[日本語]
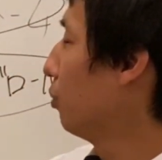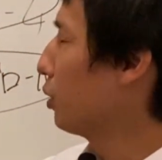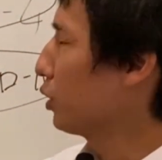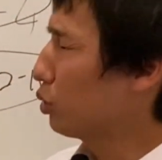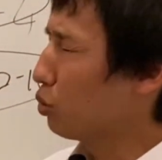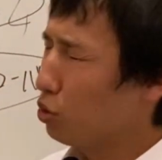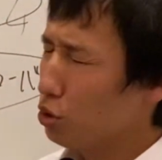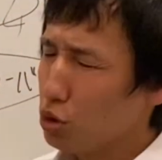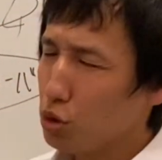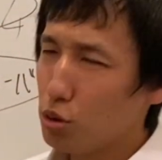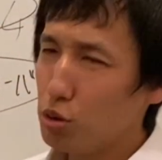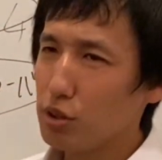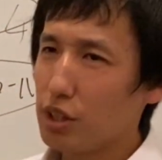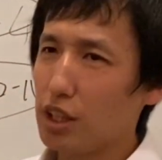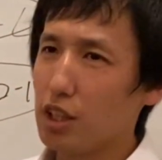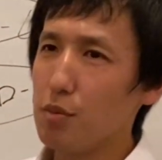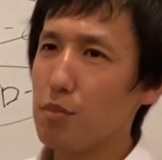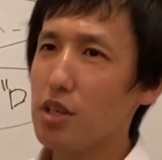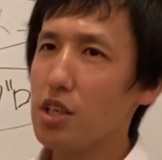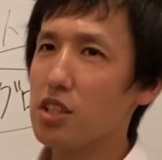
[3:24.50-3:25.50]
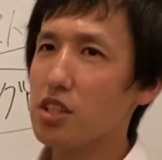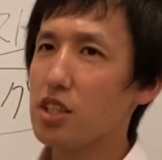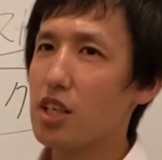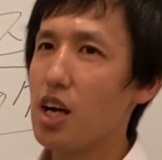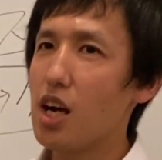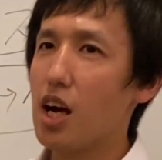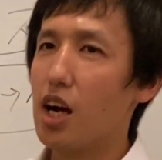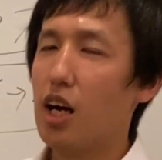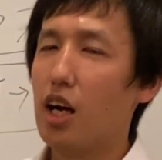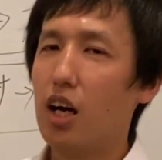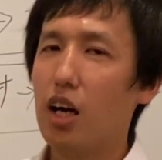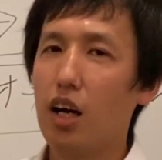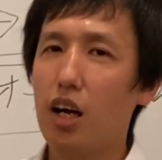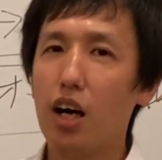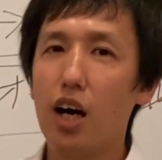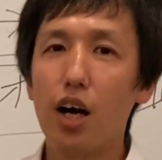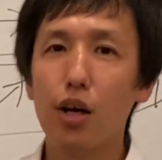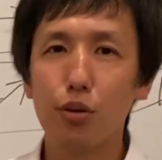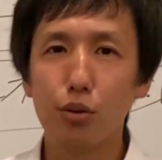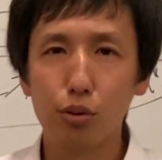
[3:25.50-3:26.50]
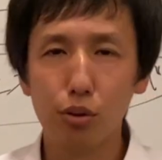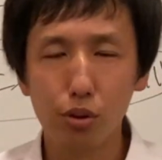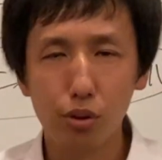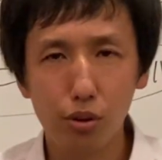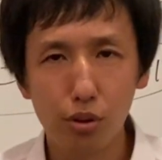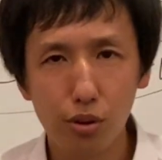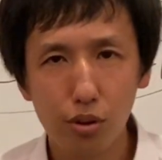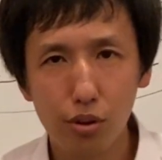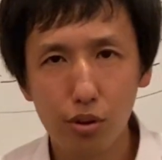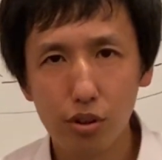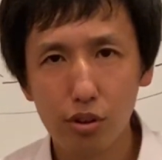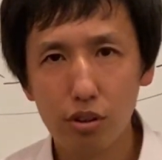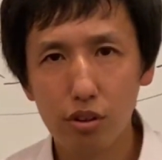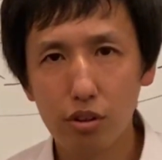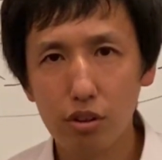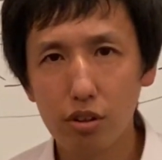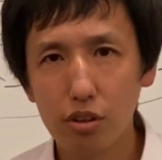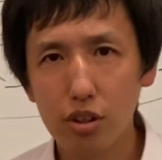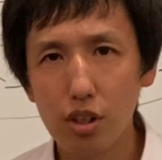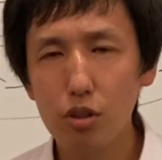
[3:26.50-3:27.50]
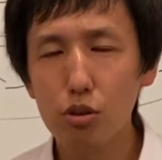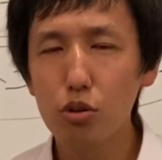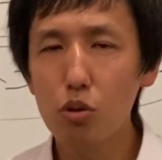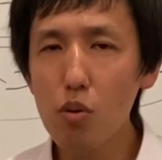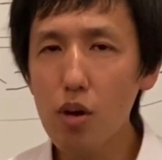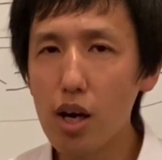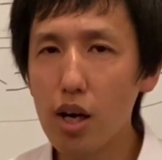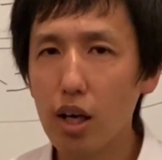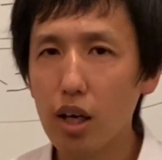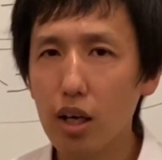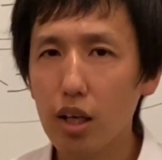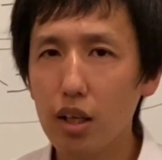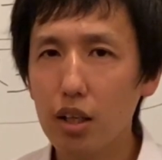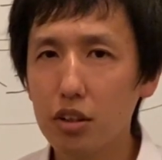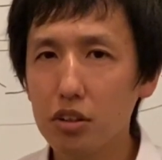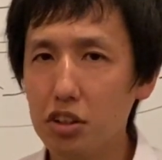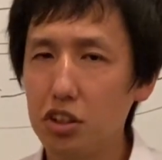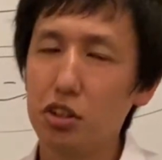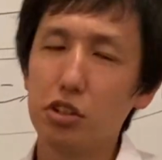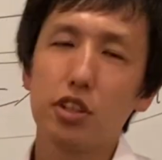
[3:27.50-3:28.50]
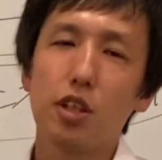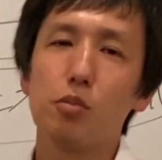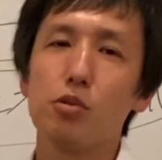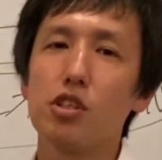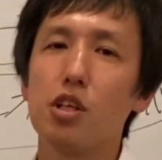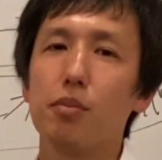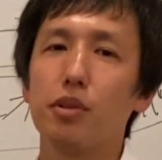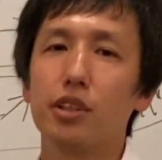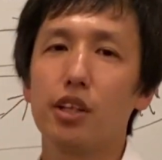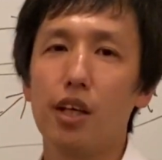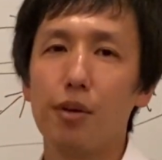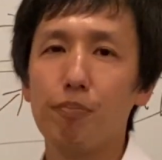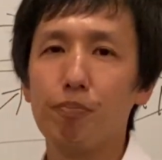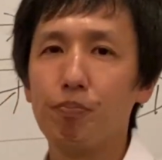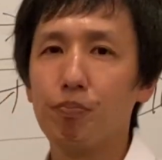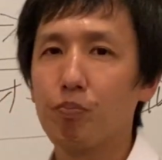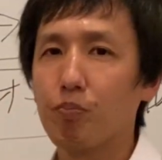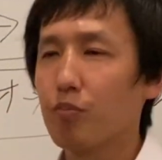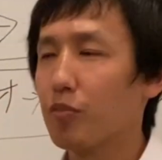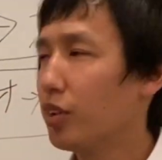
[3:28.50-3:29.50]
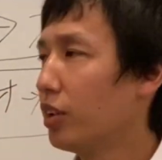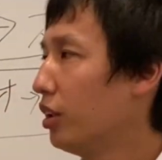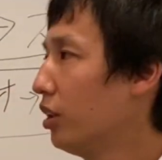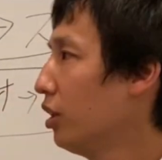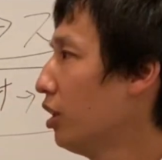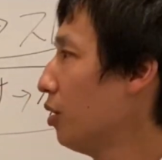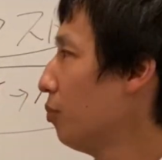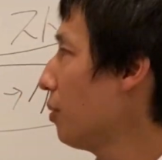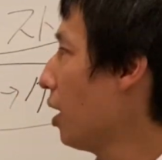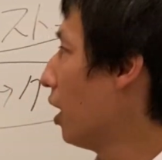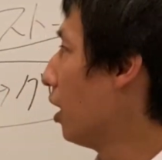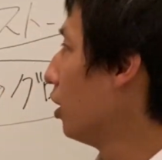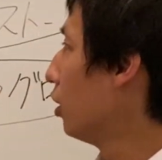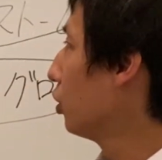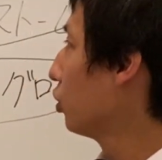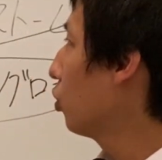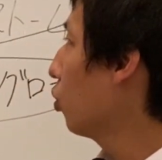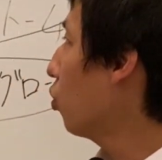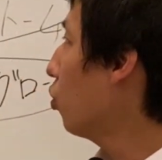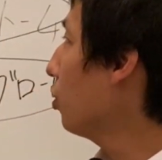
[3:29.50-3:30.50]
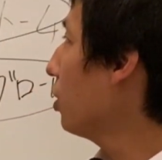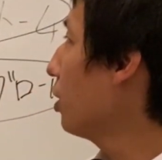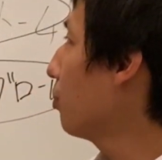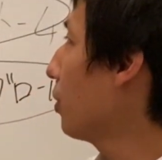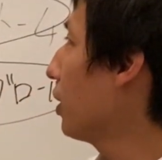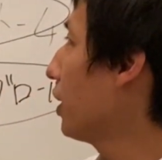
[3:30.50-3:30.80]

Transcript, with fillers: まあそういうふうなイメージがあるっていうのは事実かもしれません。まあ、そこで